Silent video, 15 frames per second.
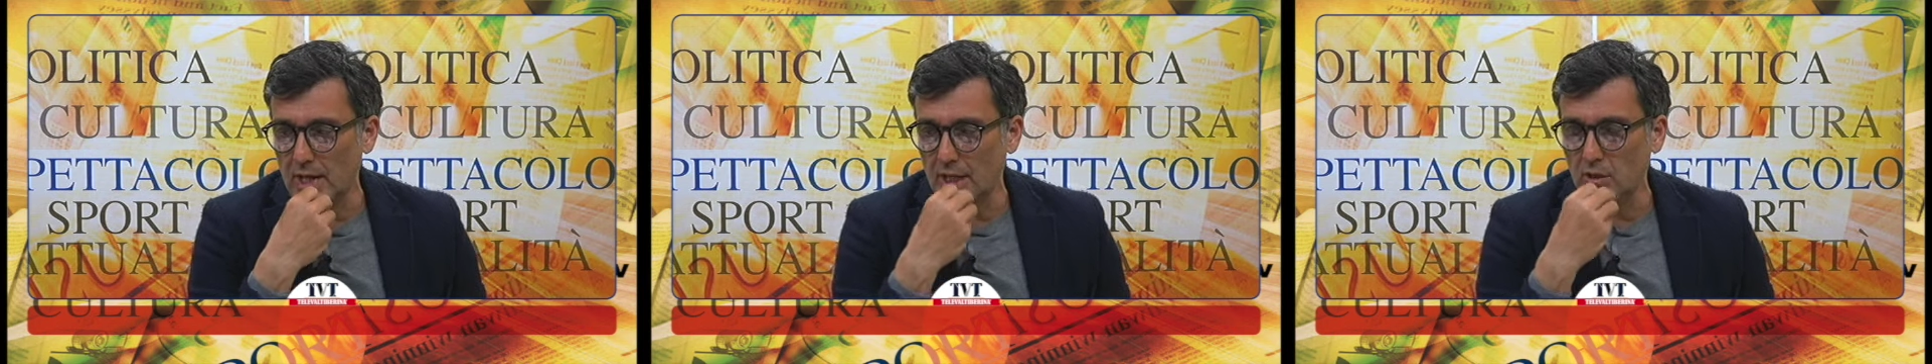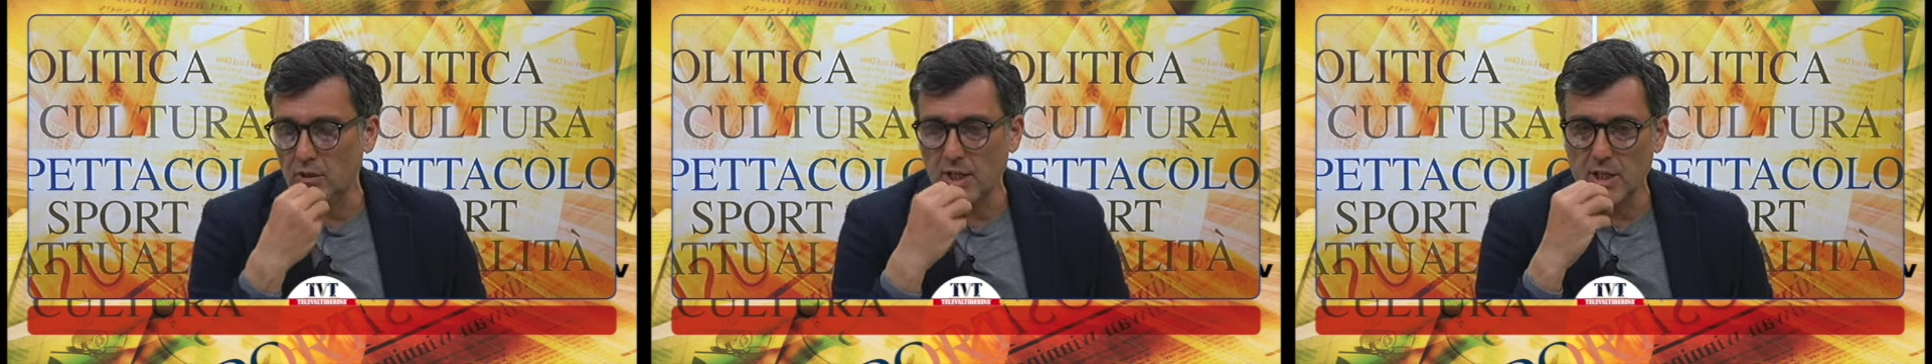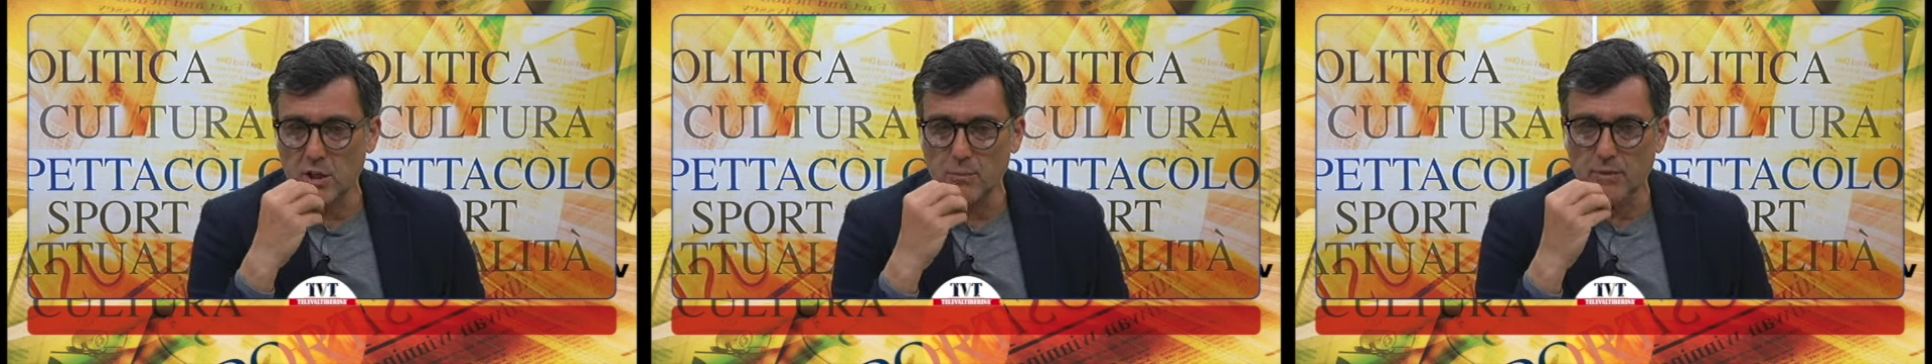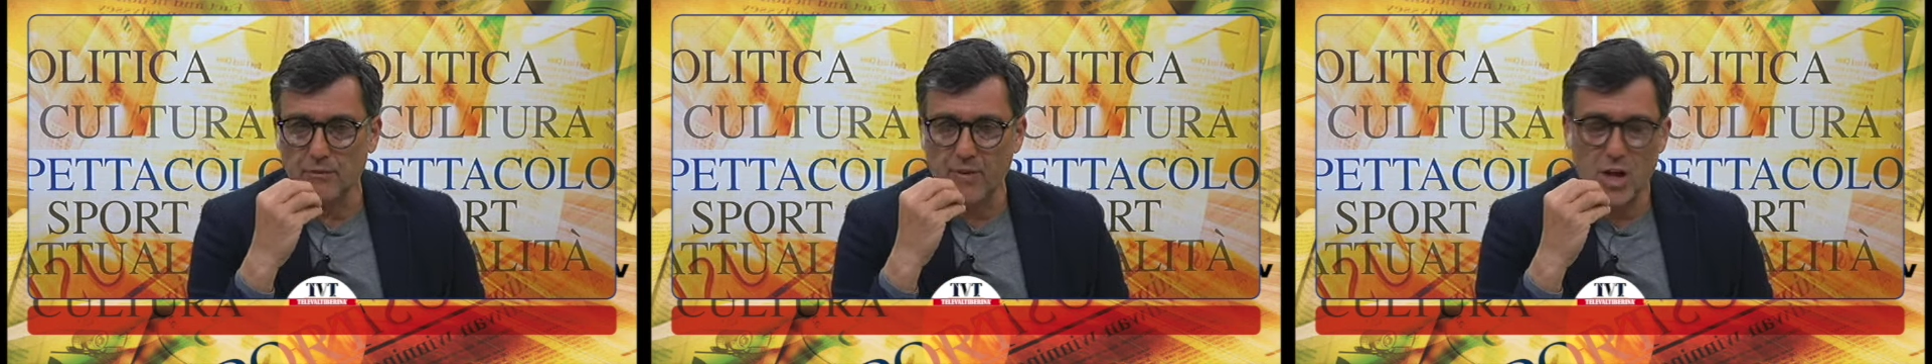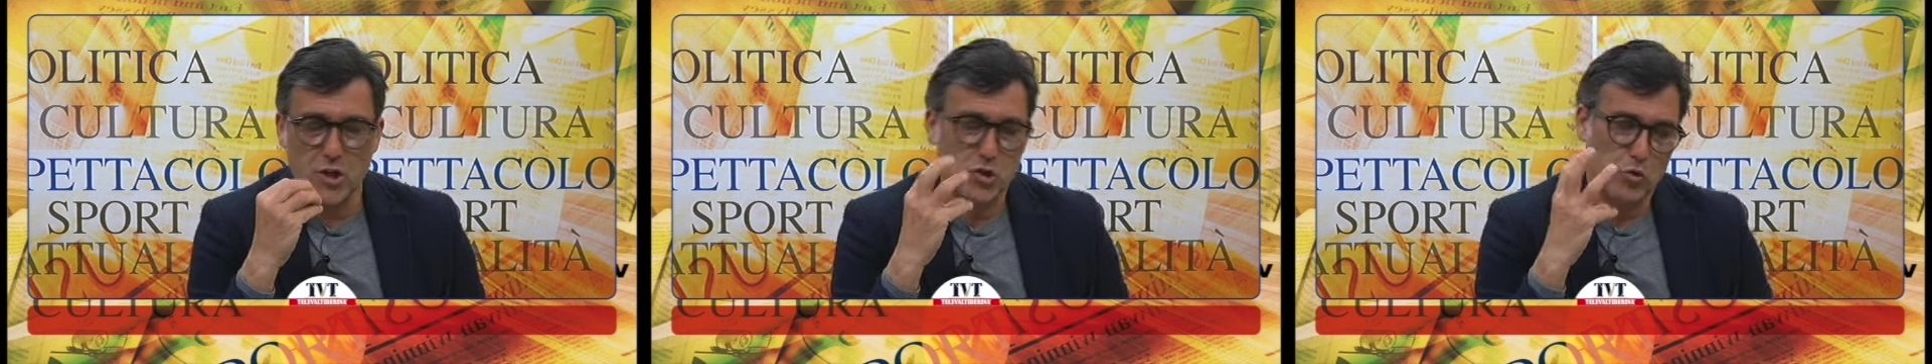allora io mi
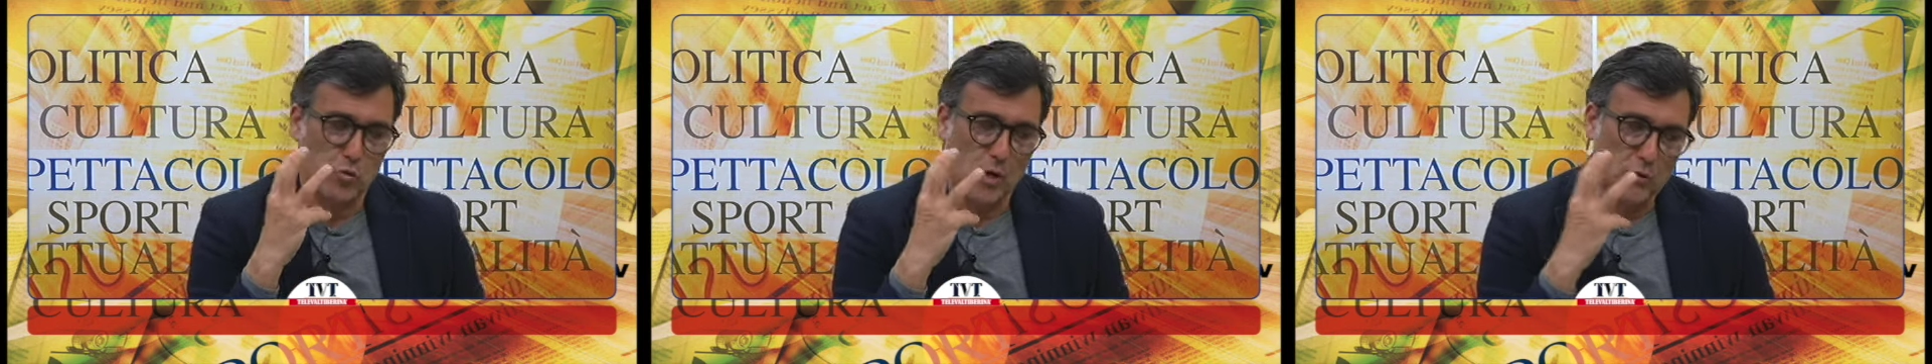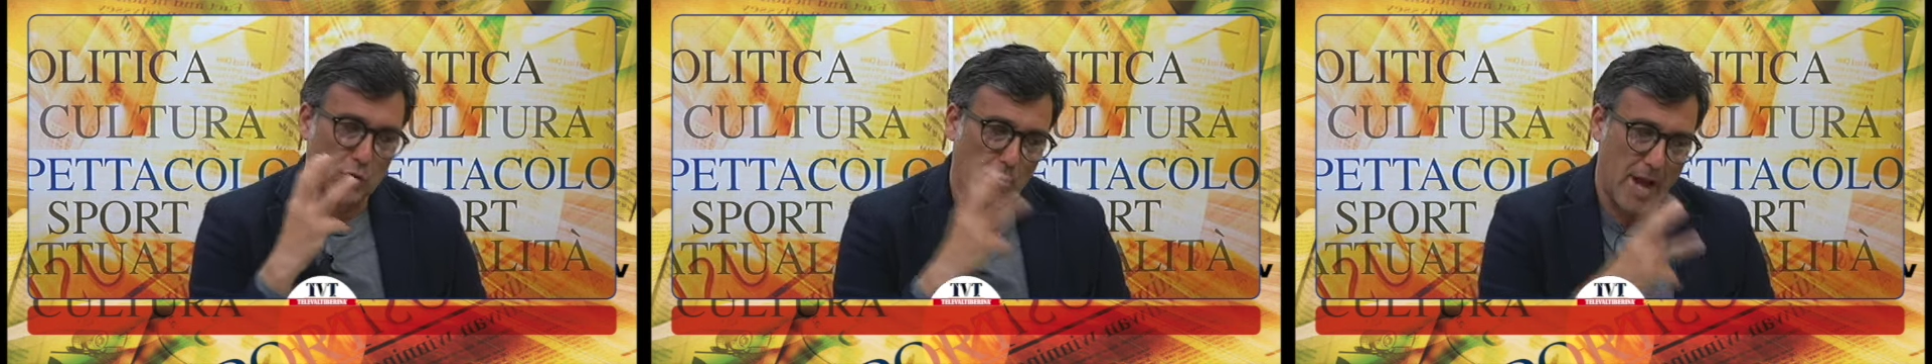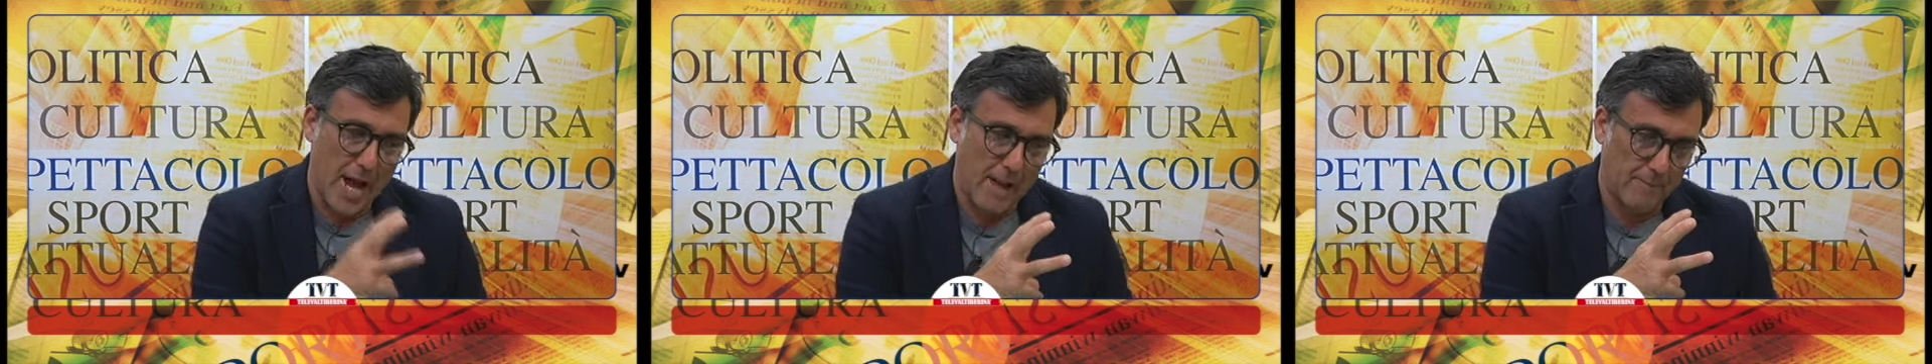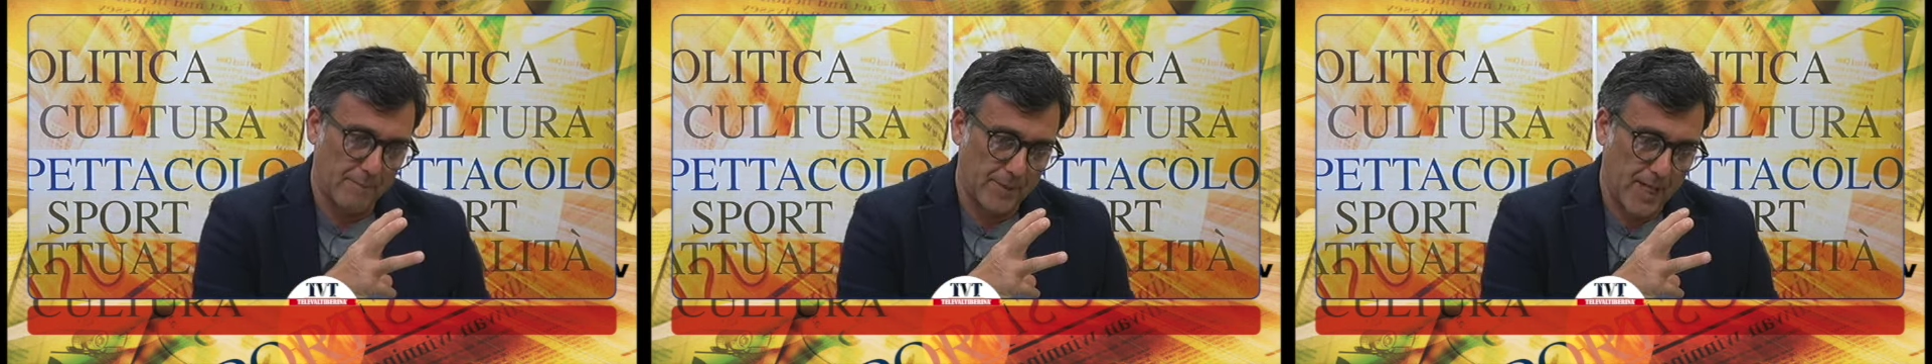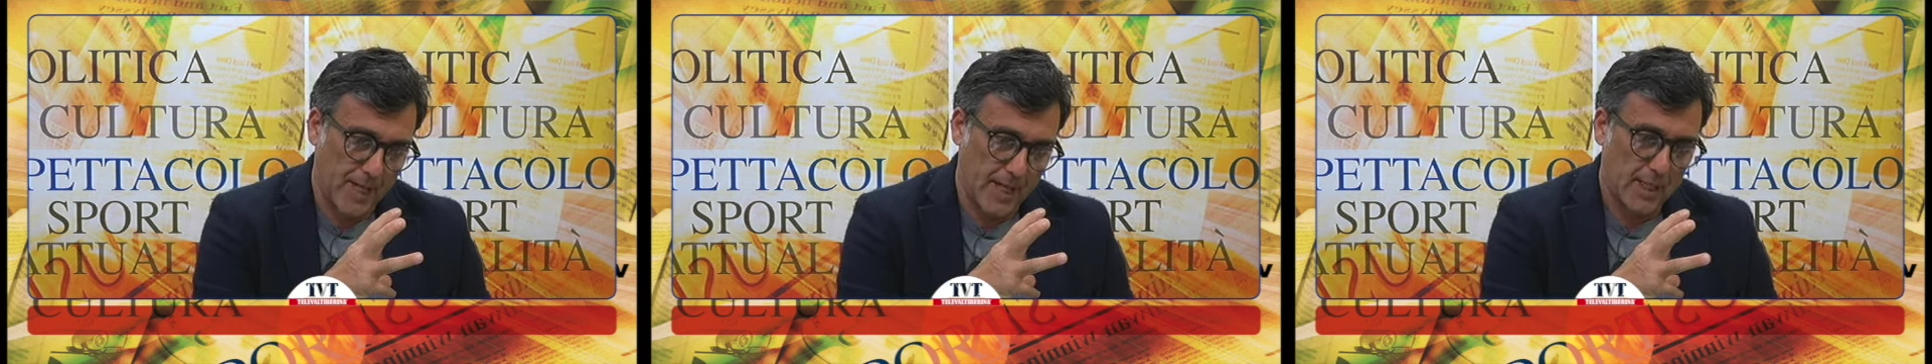faccio una
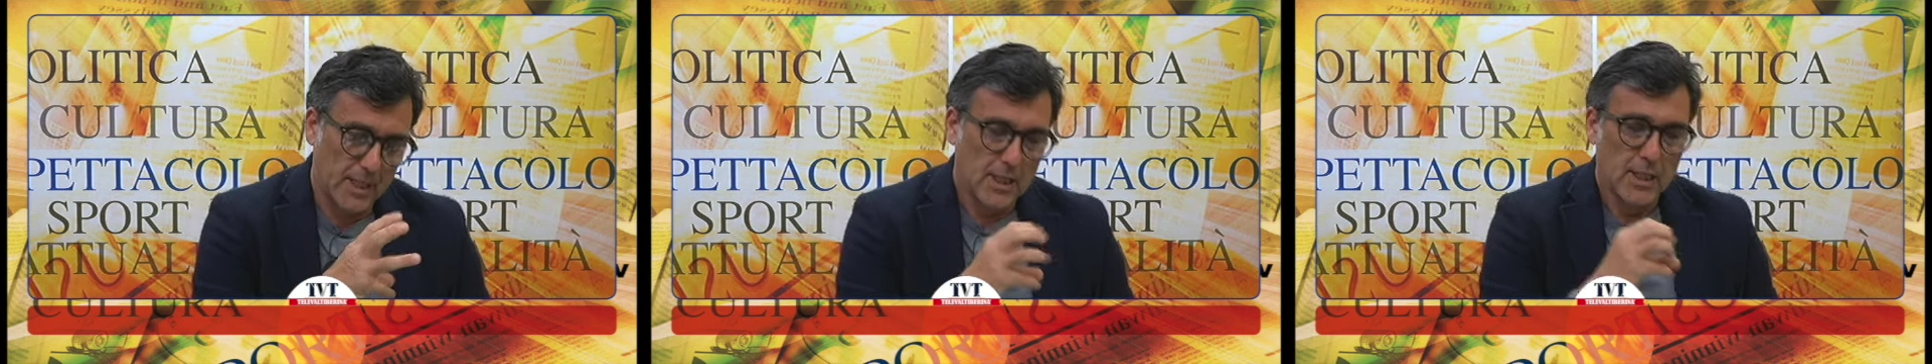domanda.